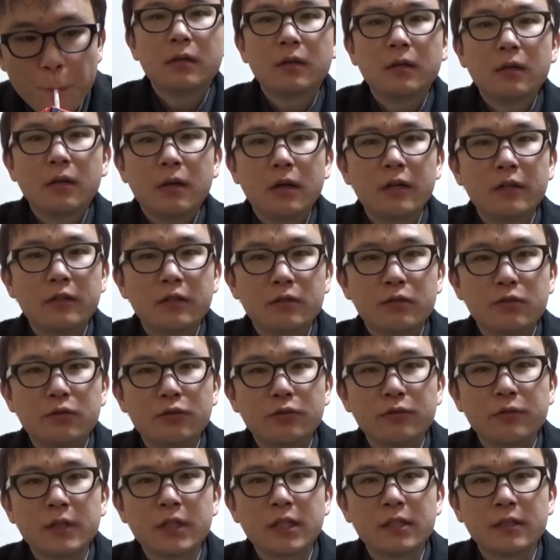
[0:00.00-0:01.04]
はいという
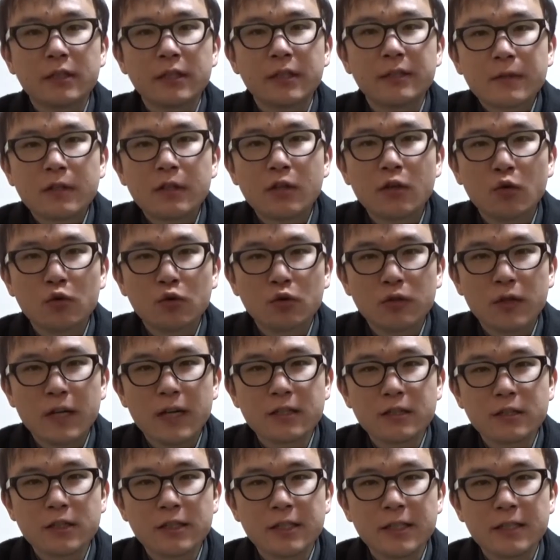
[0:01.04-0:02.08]
わけで今日の
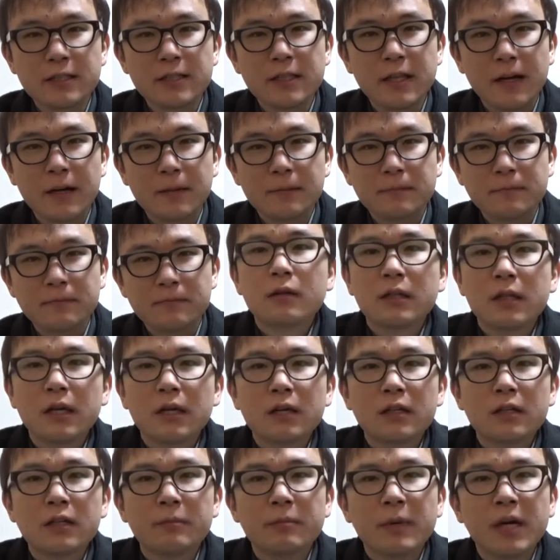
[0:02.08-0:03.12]
ランチでしたなんか
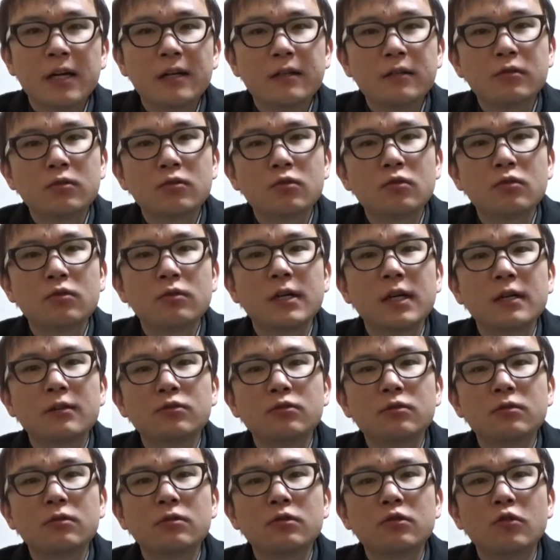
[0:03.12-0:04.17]
ね前の動画
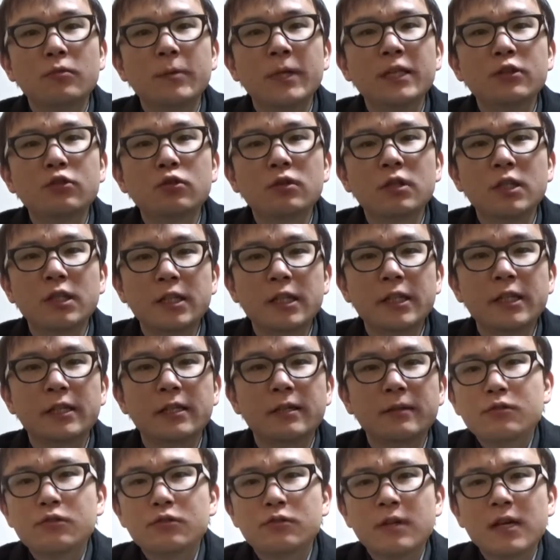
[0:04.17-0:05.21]
のコメントでね
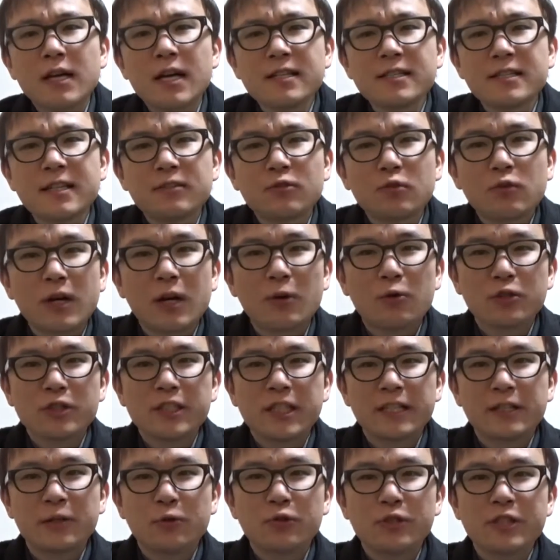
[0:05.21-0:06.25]
裏技とか教え
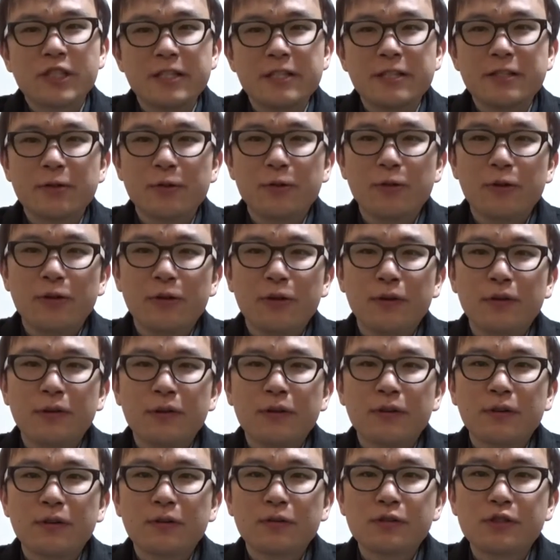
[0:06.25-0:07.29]
てほしいその
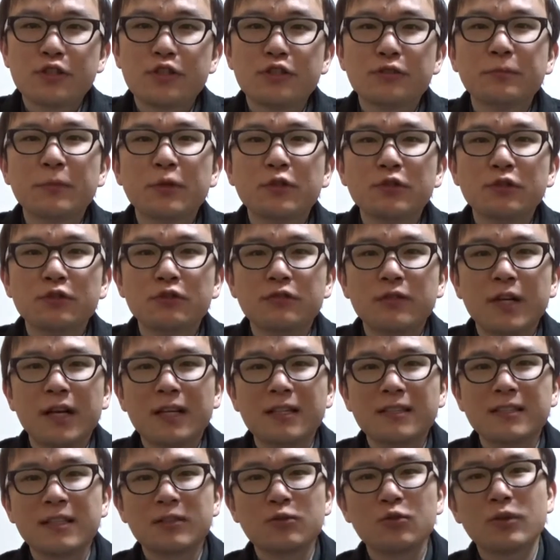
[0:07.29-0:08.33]
注文の裏
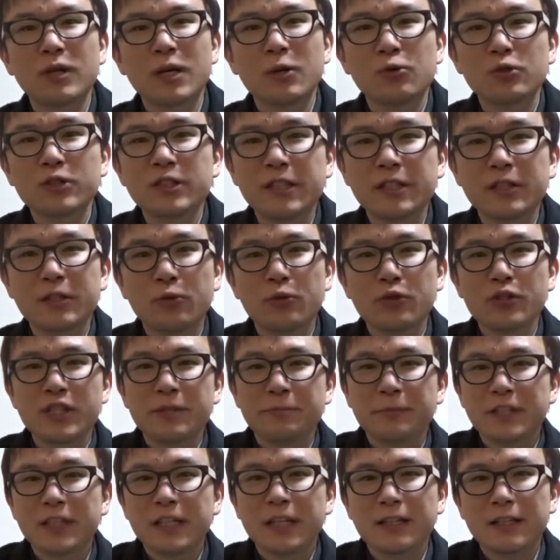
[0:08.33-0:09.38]
技とか教えてほしいみ
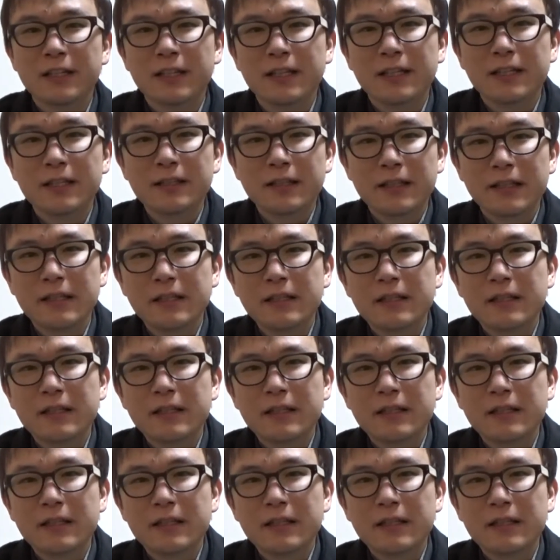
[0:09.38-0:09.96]
たいなね